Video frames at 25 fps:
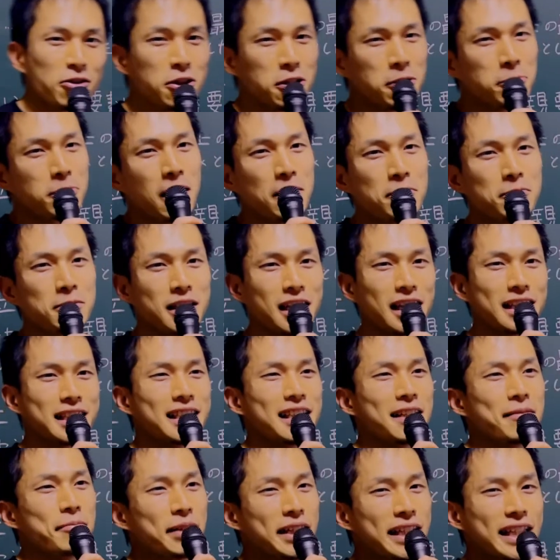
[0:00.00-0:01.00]
黒板向かっ
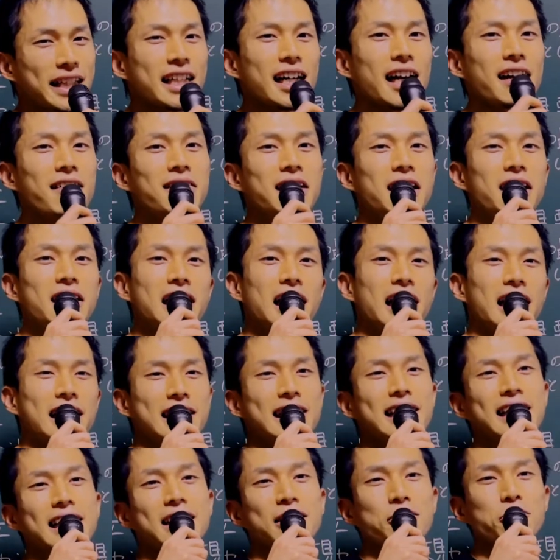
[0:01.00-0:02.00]
て右側
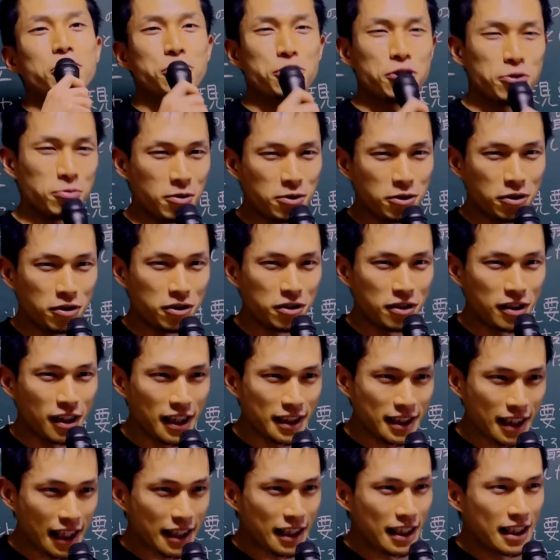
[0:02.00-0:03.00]
にご注目く
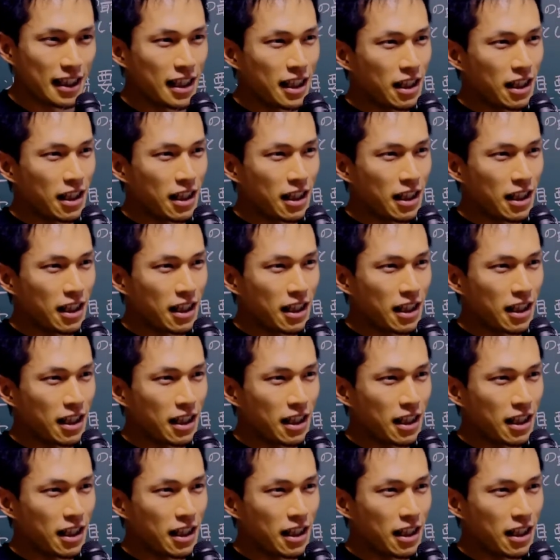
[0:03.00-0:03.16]
ださい。